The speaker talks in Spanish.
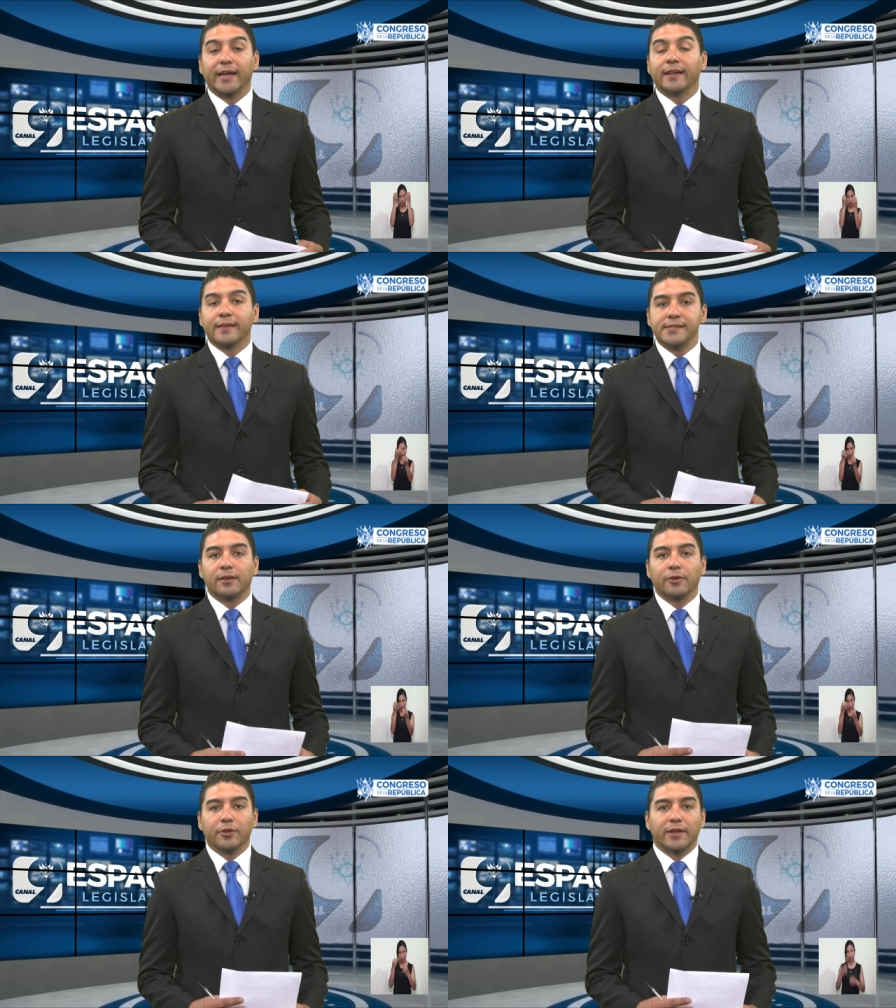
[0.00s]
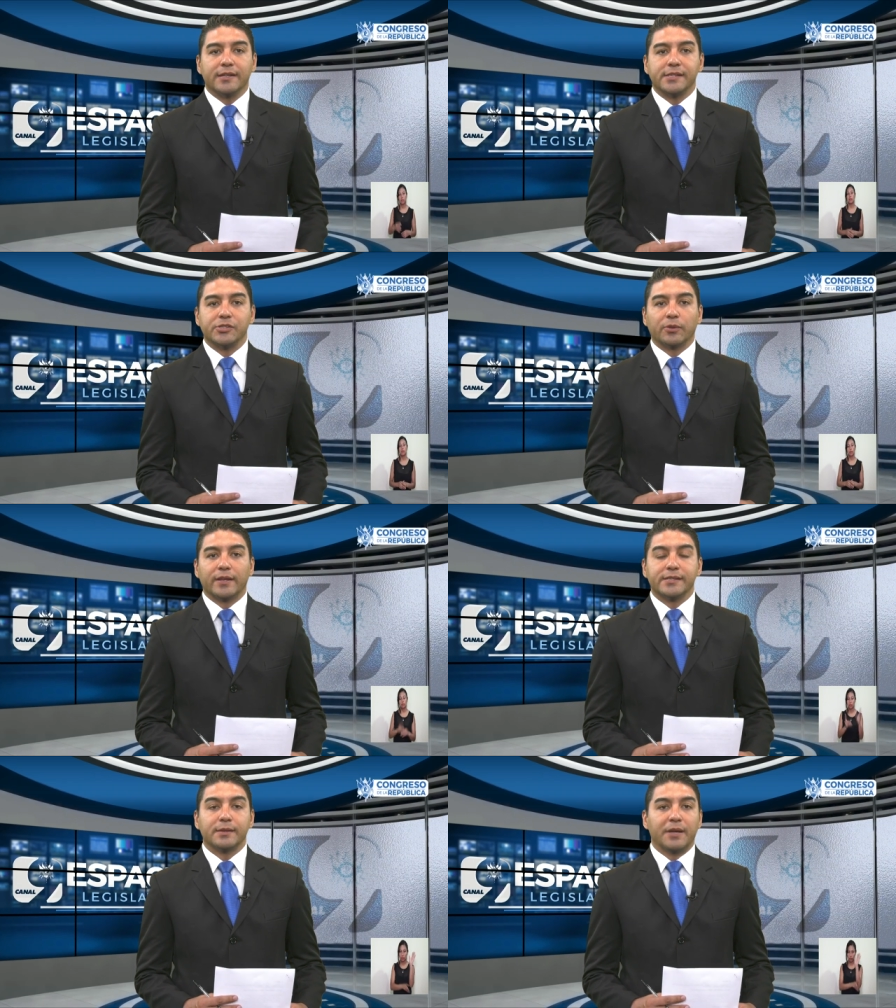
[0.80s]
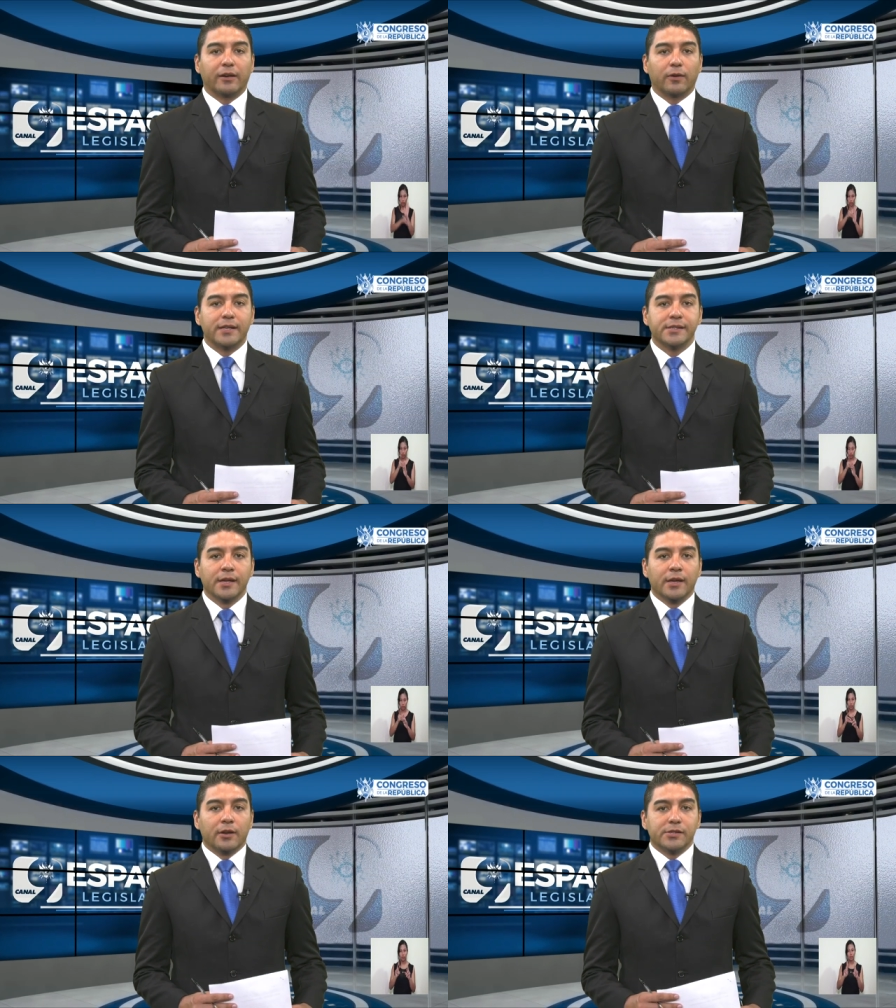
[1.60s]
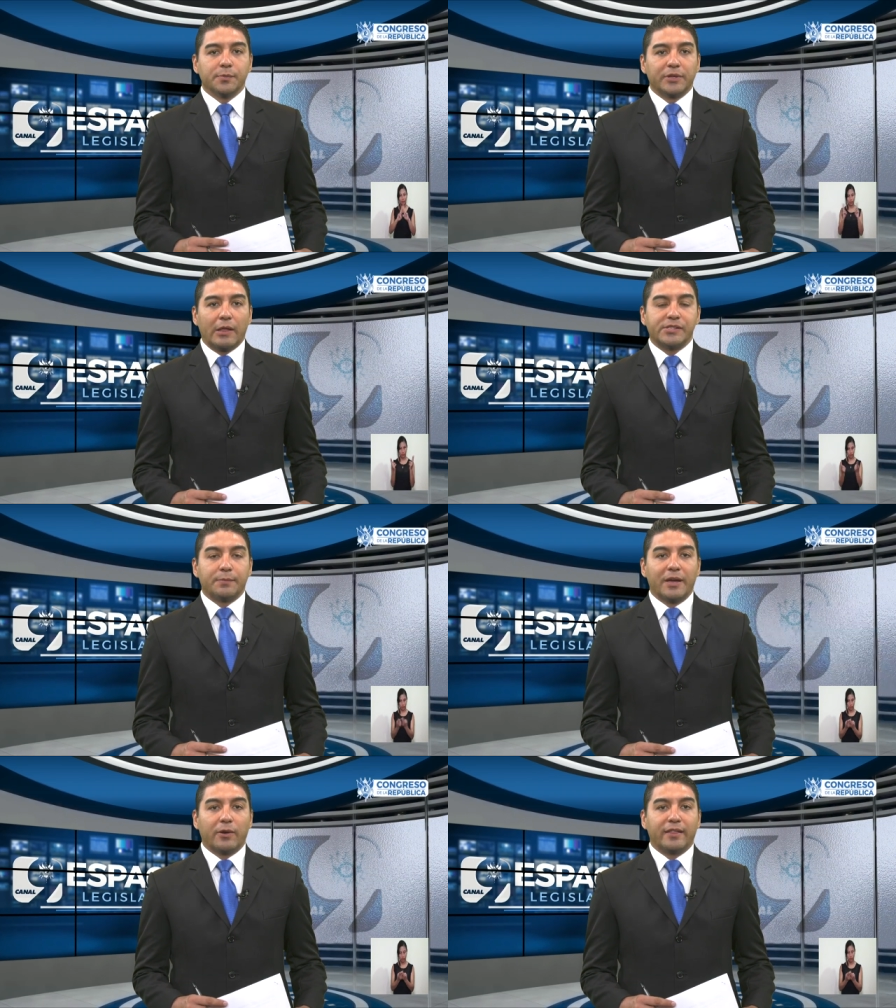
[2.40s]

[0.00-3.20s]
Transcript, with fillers: en el desarrollo de la sesión de este miércoles, los diputados enviaron a